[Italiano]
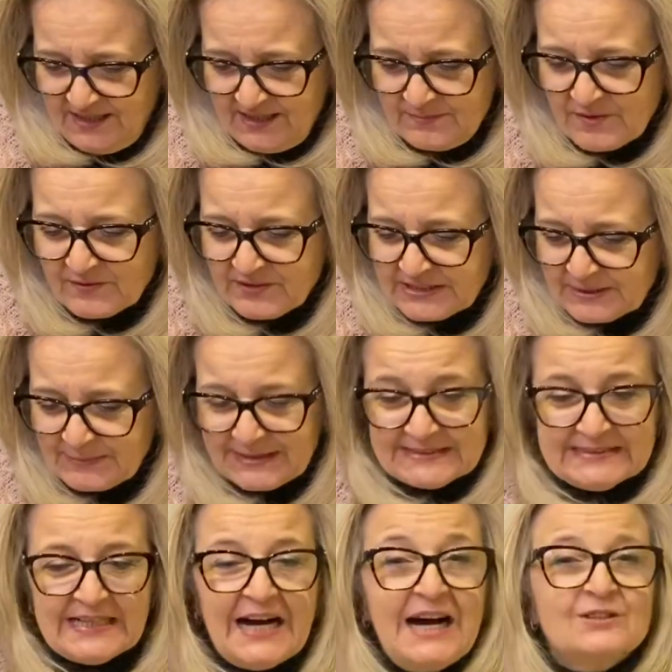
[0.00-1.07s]
che mi avete
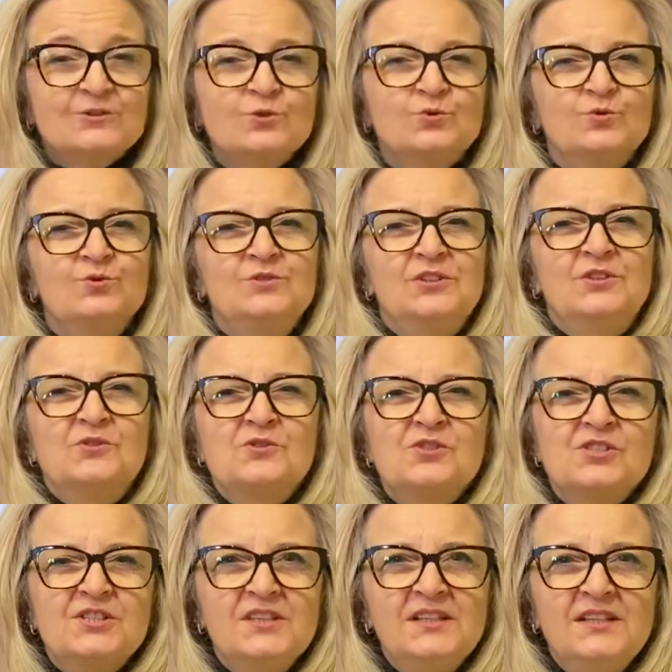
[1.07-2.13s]
mandato, tutti i
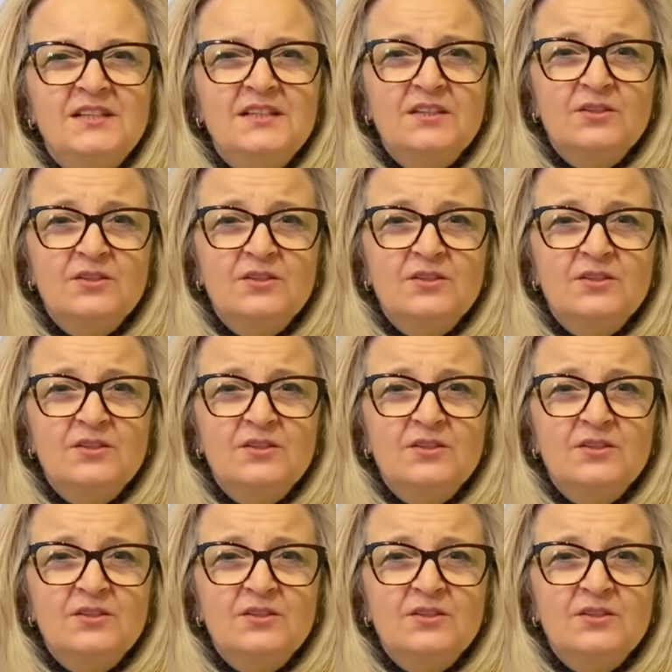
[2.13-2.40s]
consigli.